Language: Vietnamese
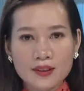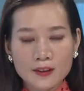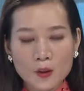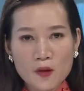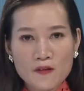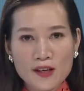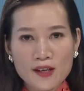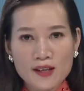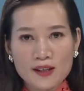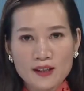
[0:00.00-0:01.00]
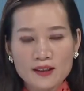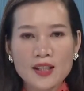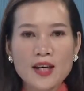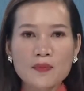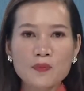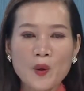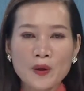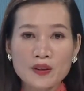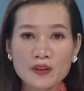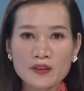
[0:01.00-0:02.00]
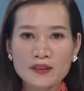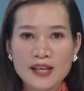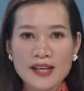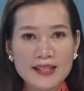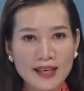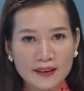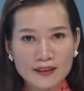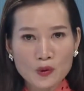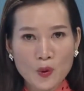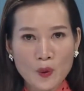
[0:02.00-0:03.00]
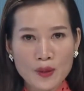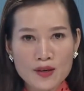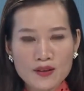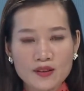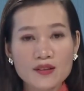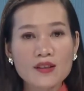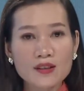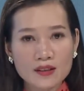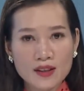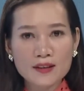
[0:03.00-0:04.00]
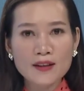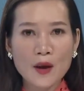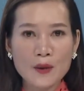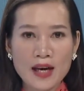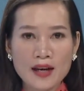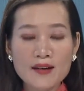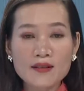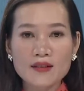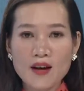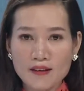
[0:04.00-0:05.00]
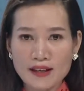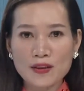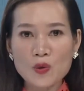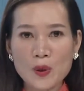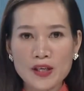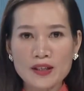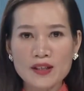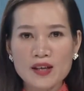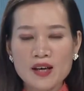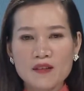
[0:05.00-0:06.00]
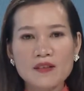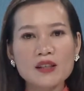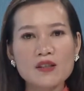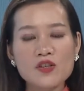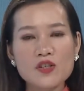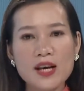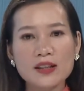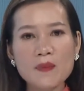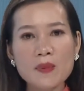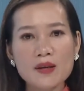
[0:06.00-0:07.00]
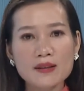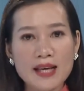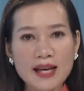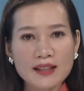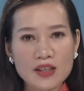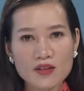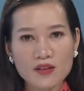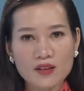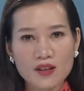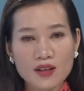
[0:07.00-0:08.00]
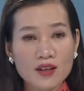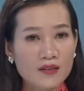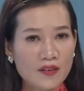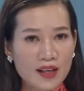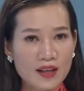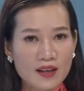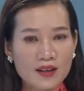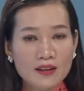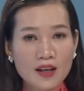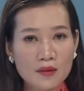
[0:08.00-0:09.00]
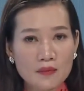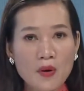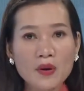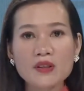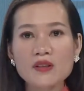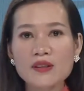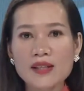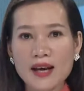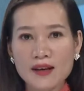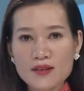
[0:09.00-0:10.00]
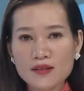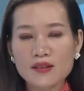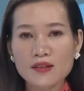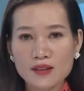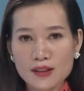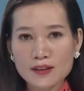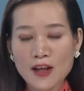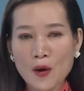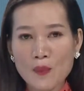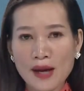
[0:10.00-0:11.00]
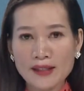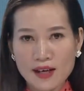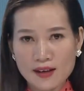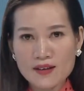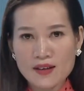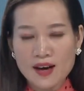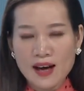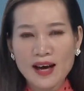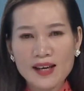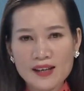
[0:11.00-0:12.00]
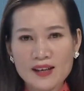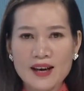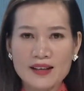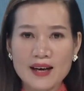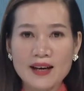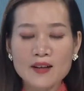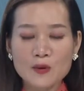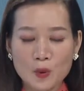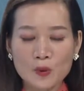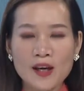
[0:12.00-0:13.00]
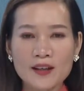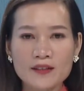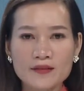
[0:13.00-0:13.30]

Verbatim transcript: Thưa quý vị, tiền bồi thường khi nhà nước thu hồi đất được tính theo giá đất do nhà nước quy định và thường sẽ thấp hơn giá thị trường. Vậy, tiền bồi thường nhà đất được tính theo bảng giá đất hay là giá đất cụ thể?